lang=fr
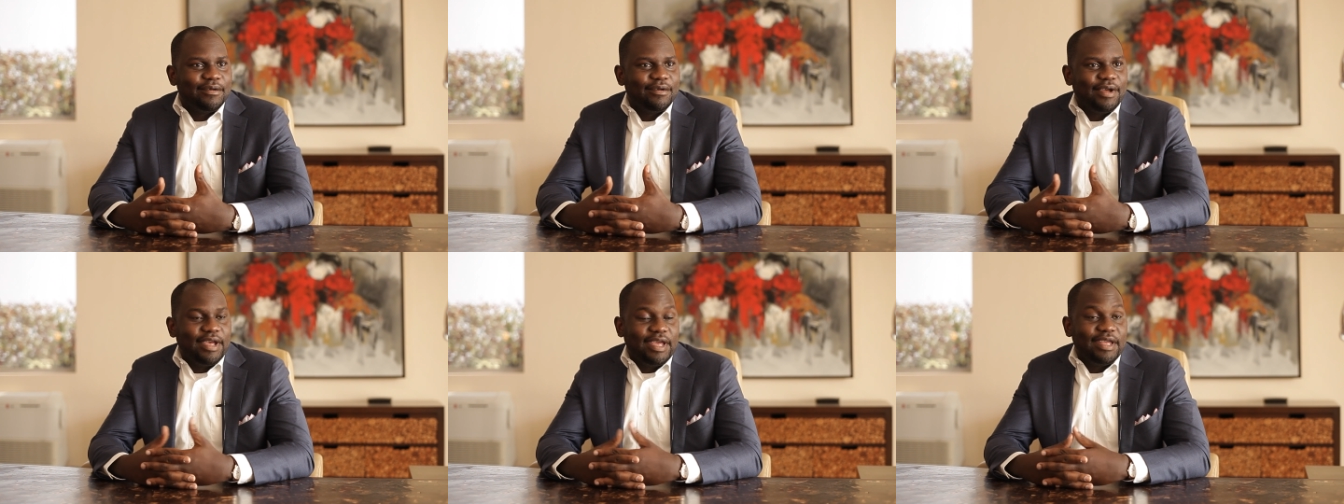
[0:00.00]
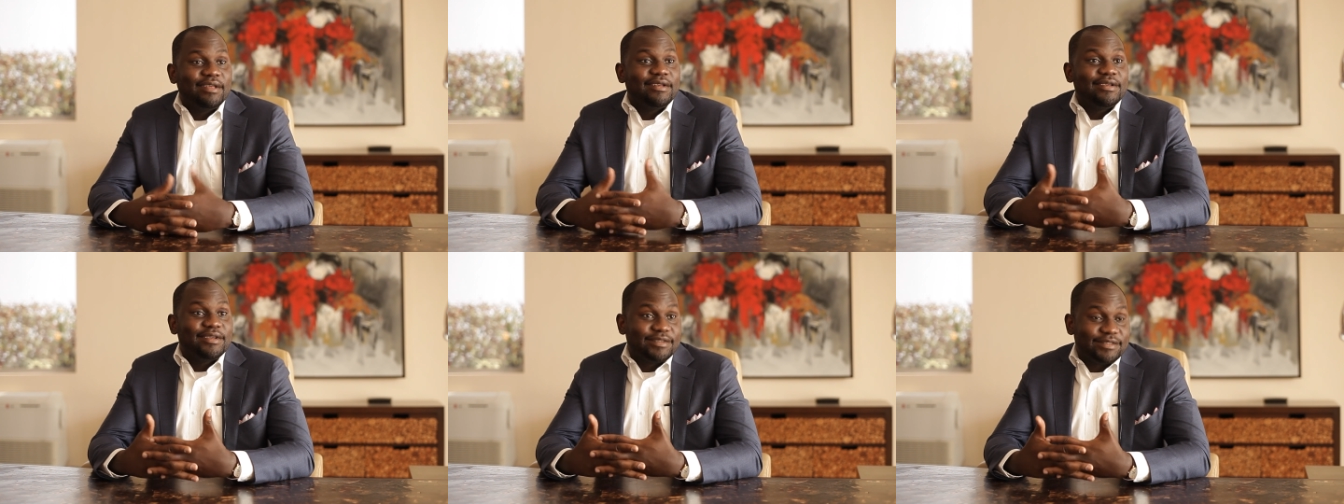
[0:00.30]
Et
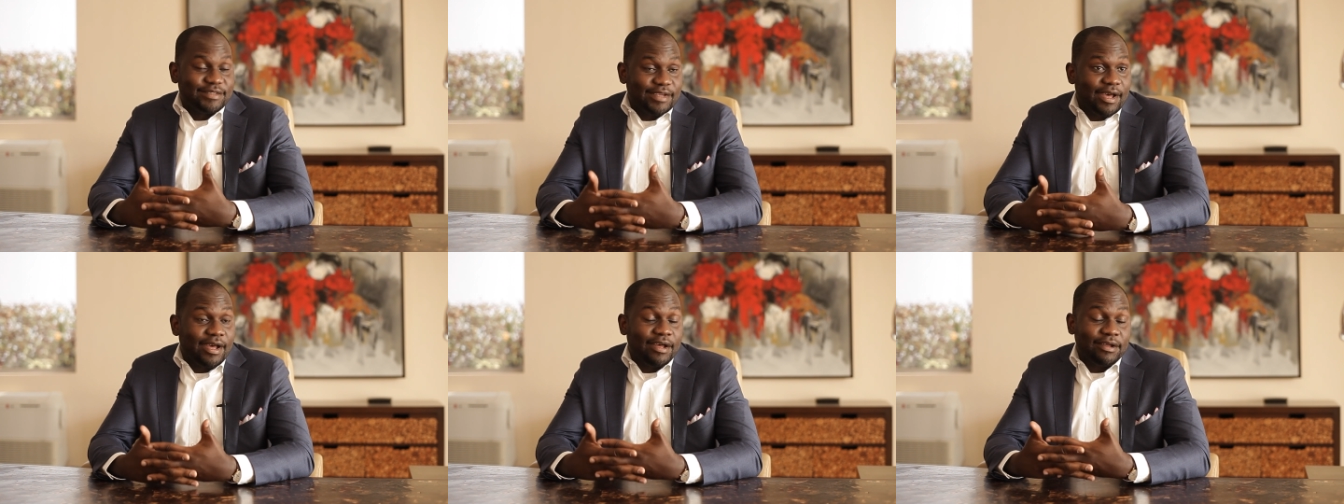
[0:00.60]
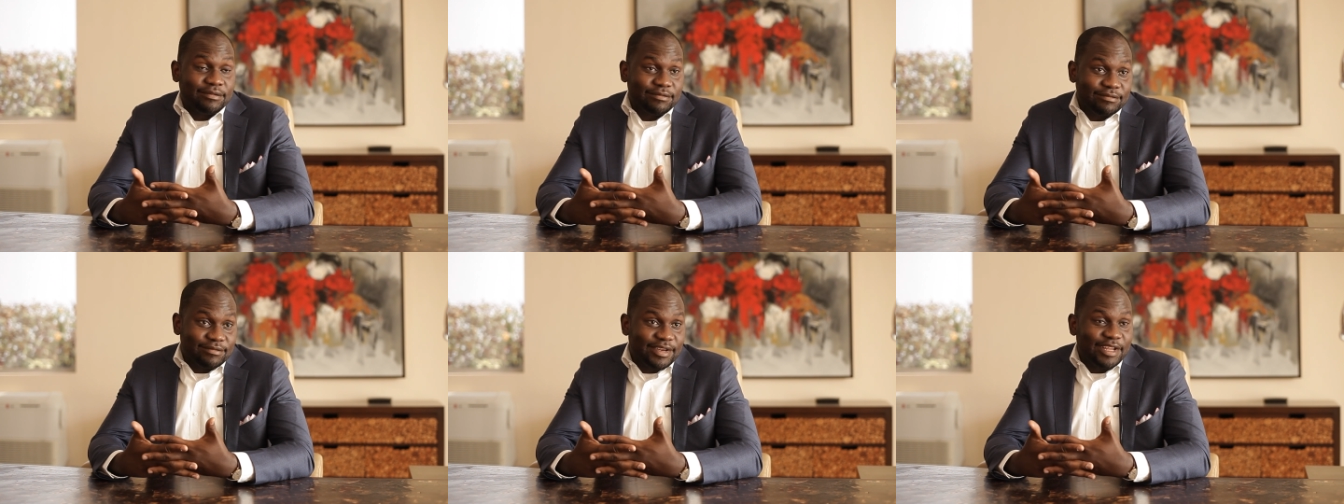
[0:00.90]

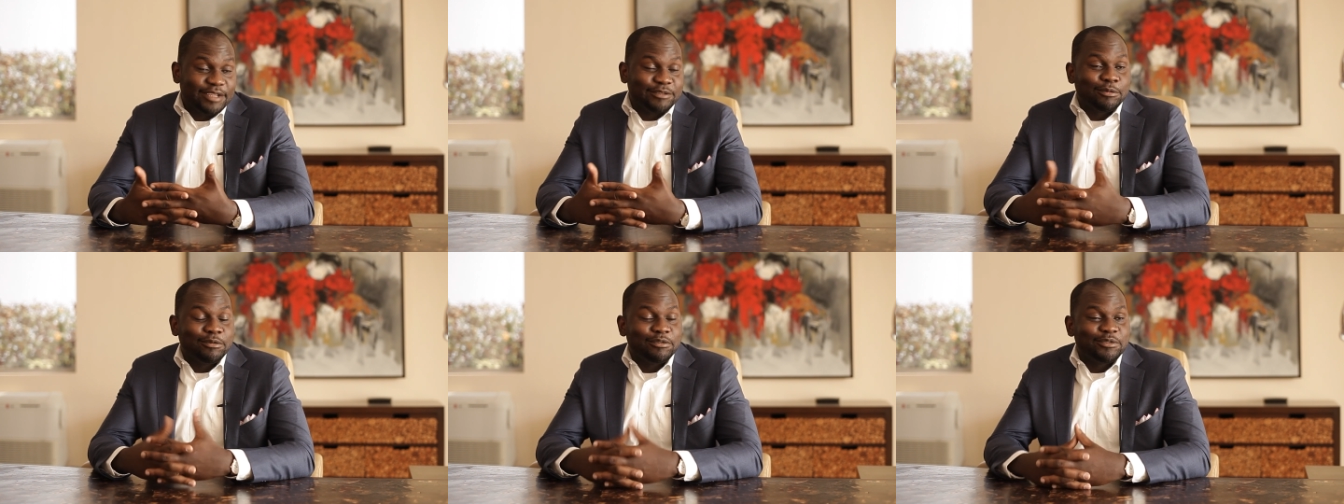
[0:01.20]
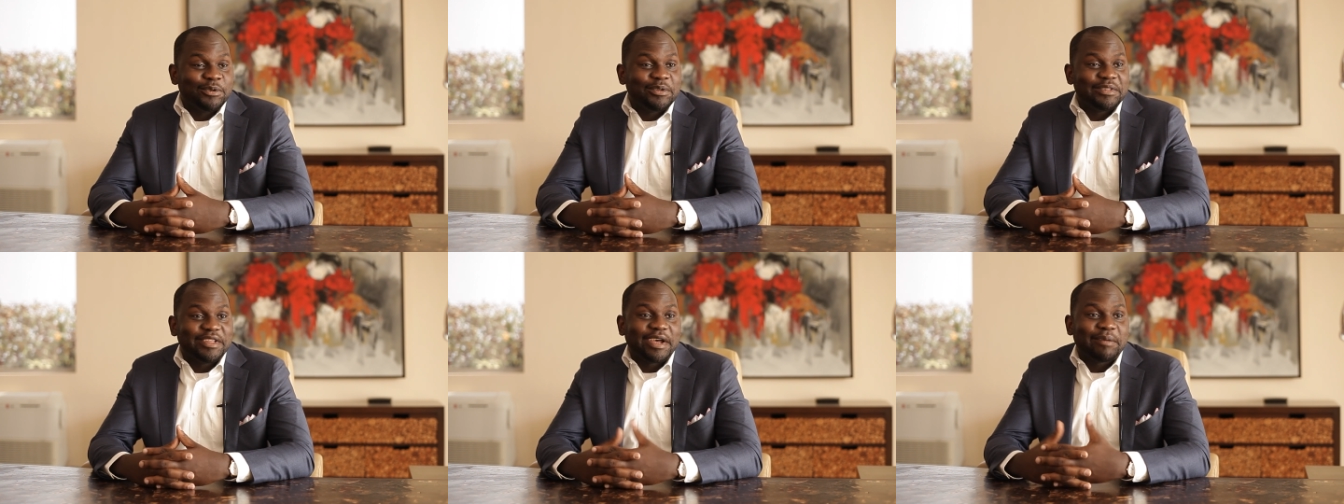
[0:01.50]
ça, la
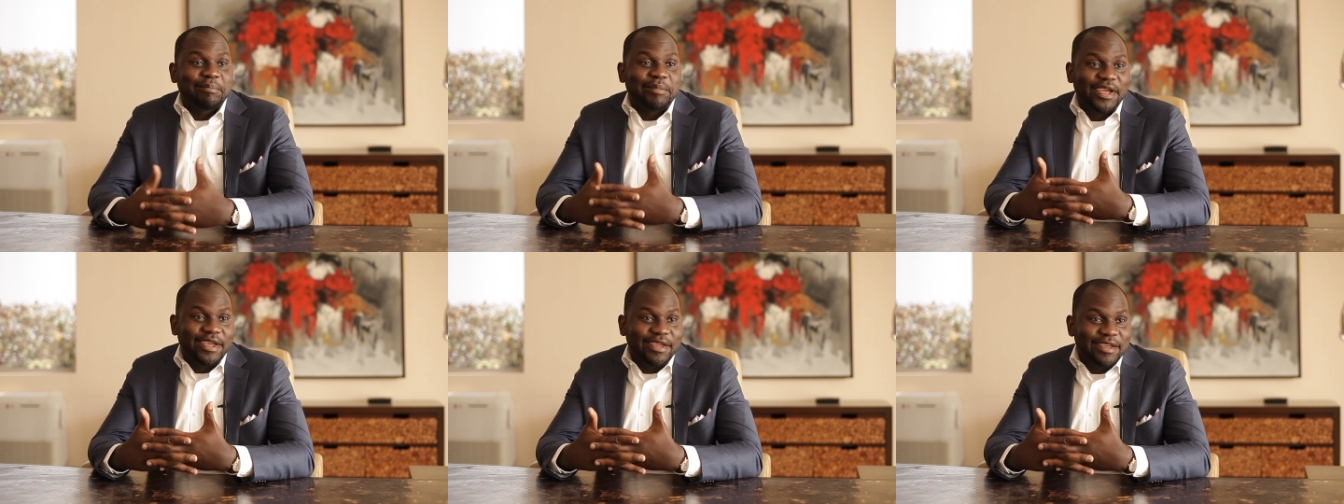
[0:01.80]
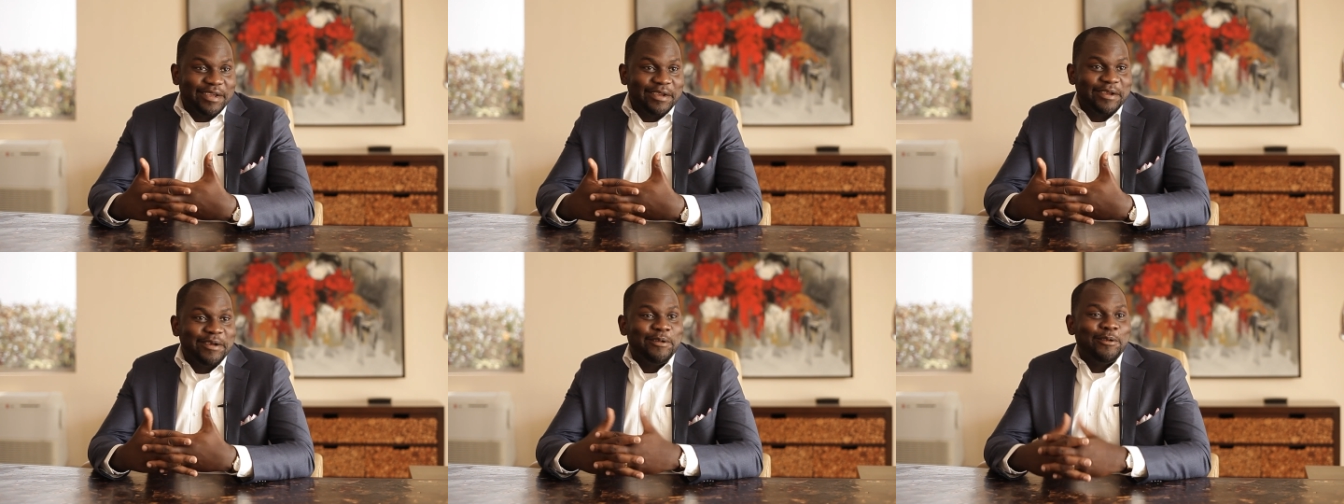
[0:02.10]
solution TACPAY
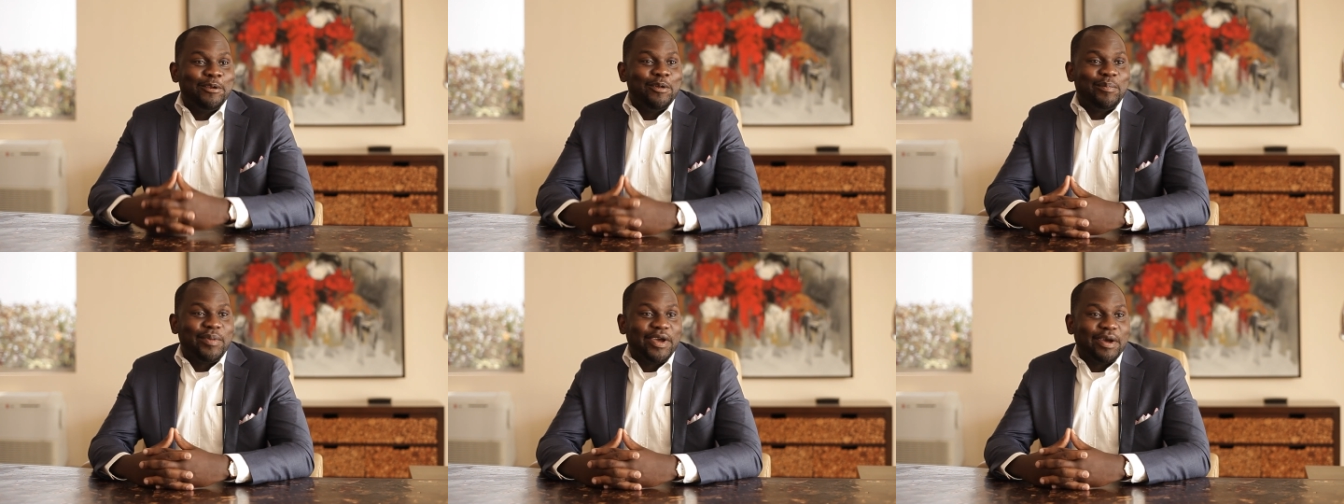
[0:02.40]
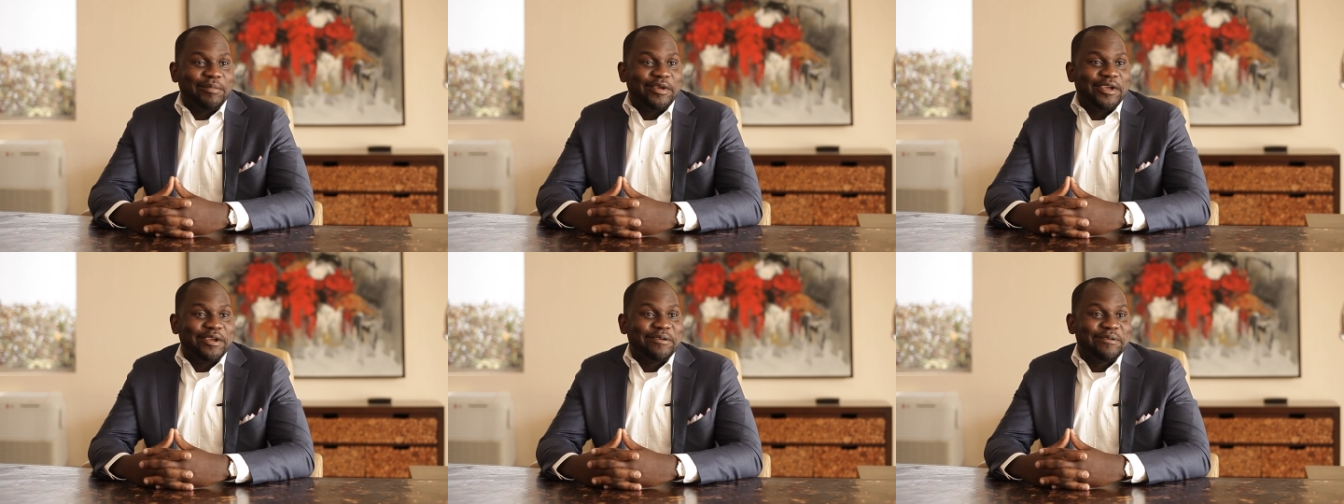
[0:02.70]
le permet.